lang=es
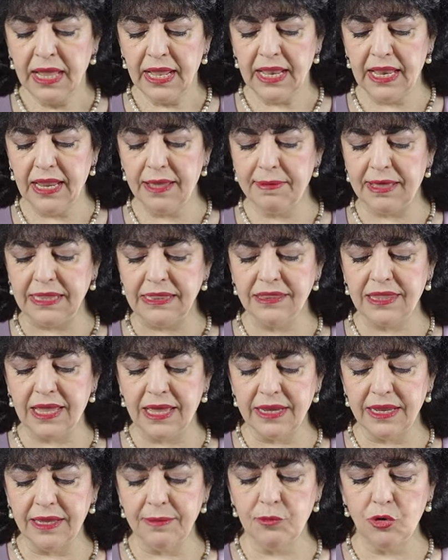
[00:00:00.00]

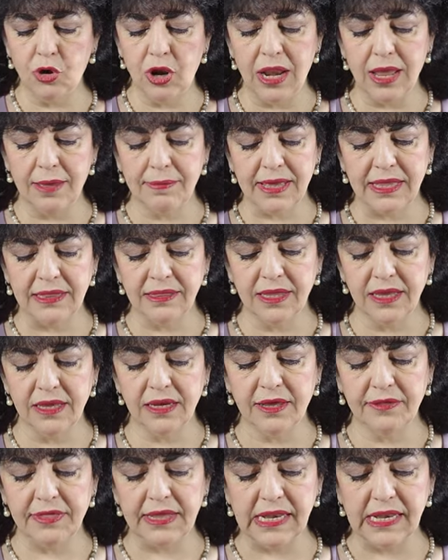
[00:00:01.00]
levantaremos la bandera